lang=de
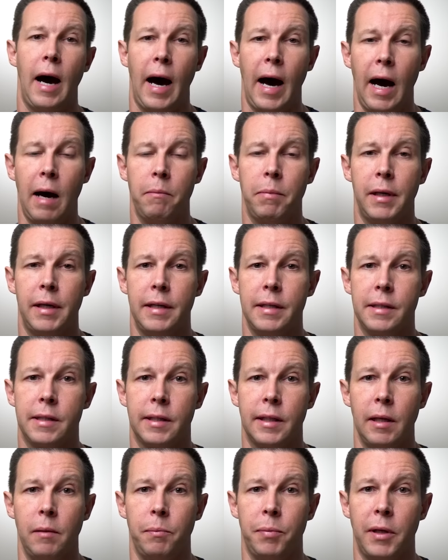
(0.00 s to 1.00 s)
aber
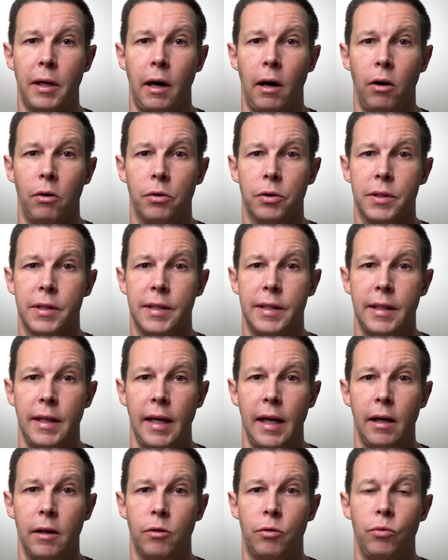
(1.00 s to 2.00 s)
es gibt auch
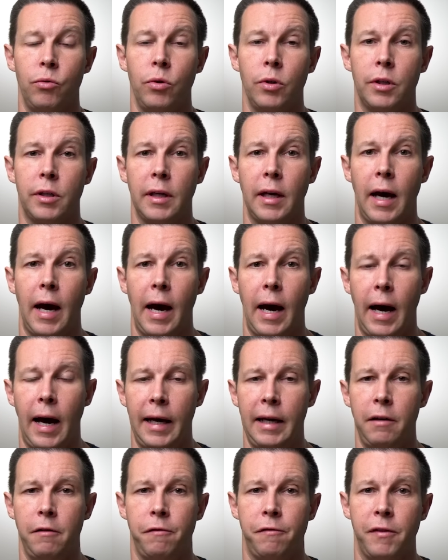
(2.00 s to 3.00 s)
sehr gute,
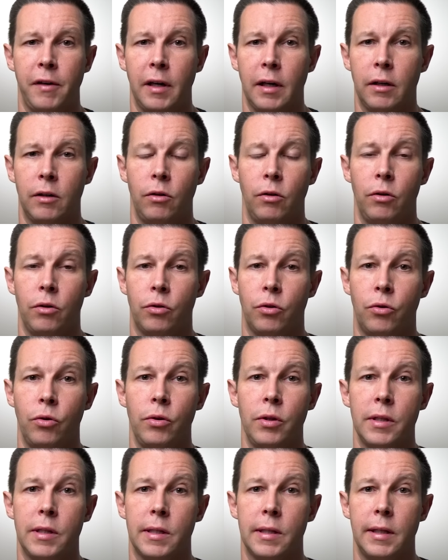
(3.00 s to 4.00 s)
einfache und
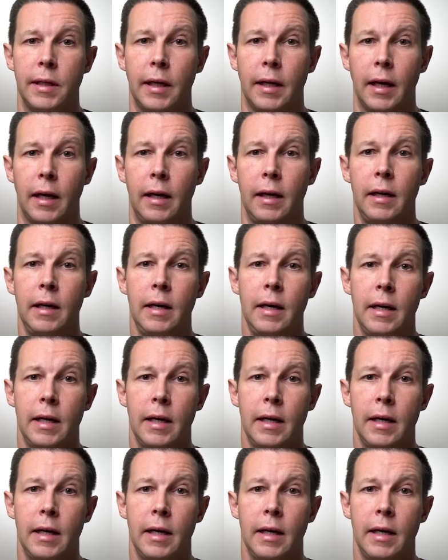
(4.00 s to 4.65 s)
günstige